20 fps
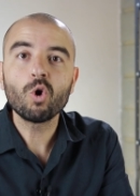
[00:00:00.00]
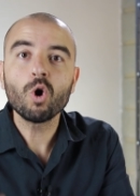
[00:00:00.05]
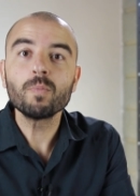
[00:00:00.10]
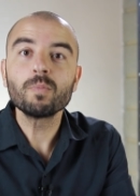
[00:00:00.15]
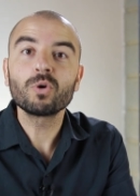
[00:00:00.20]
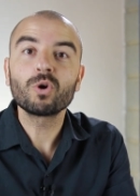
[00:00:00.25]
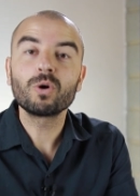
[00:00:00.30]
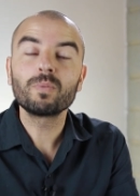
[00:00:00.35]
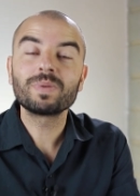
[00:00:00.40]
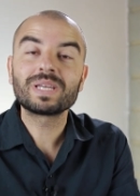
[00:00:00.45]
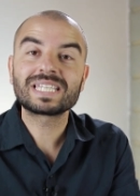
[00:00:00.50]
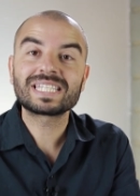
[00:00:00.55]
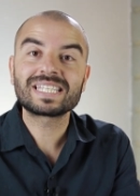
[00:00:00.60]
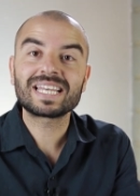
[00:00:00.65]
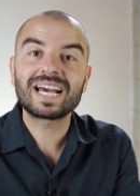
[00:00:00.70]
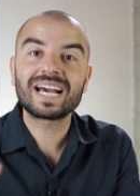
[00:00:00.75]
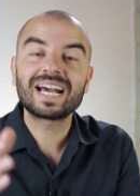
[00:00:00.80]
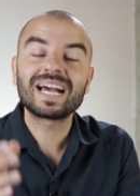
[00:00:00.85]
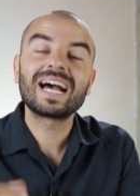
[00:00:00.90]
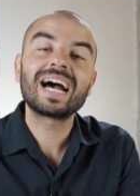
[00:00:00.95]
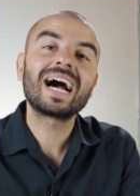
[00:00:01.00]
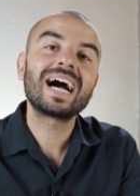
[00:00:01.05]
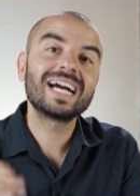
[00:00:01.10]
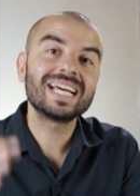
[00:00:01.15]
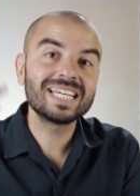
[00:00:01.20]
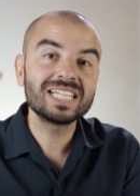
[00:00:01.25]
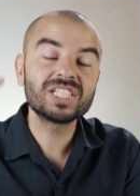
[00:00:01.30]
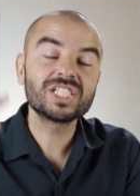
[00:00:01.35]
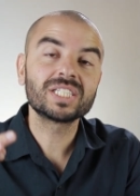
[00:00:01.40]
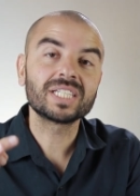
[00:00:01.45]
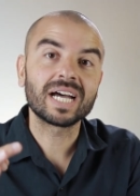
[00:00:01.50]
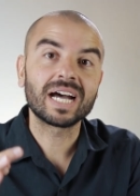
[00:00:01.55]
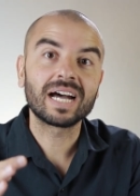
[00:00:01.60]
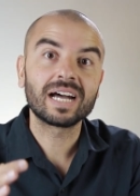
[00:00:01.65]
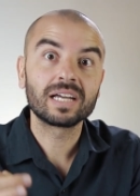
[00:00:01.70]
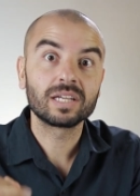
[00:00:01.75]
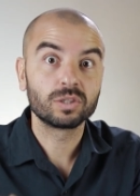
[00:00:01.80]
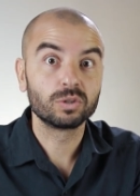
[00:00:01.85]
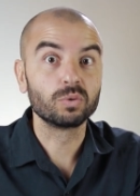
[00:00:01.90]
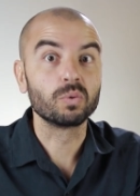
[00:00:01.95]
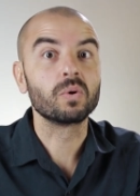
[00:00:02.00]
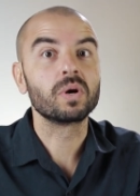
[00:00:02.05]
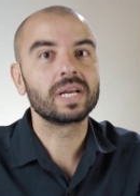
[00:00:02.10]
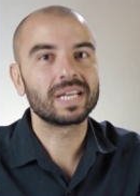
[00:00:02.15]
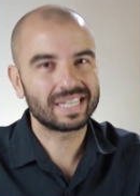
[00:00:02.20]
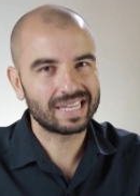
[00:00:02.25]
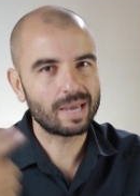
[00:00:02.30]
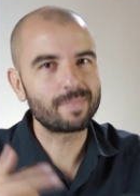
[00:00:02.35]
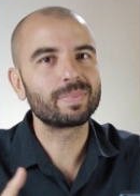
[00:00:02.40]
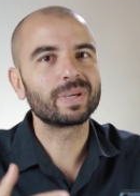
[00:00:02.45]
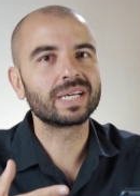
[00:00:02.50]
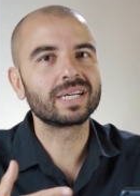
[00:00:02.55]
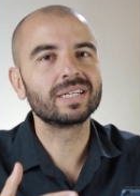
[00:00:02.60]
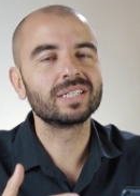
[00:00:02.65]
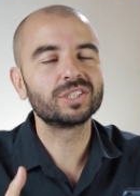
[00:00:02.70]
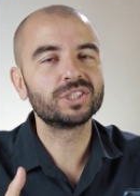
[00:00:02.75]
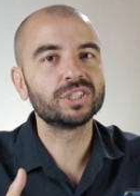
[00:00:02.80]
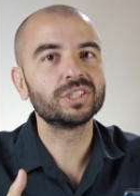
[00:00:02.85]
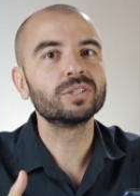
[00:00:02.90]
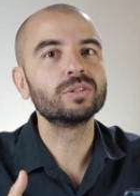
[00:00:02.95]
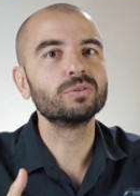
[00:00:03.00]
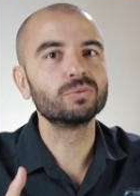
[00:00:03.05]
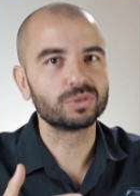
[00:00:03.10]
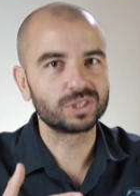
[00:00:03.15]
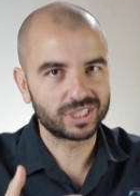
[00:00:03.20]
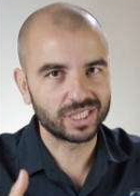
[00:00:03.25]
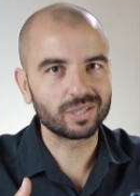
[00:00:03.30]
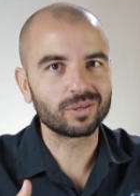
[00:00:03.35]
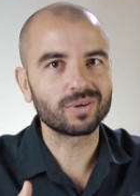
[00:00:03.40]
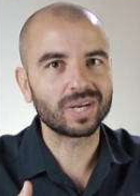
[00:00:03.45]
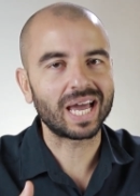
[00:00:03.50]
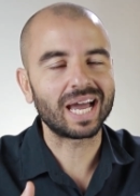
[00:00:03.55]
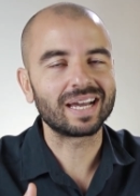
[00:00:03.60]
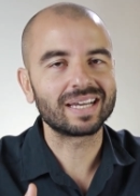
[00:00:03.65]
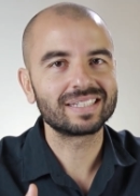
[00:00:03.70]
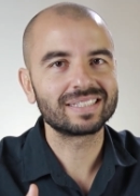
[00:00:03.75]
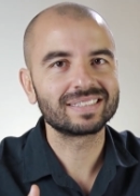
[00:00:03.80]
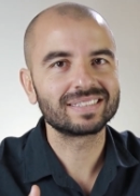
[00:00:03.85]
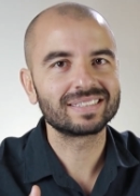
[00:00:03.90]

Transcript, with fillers: Como começar a editar no CapCut do celular.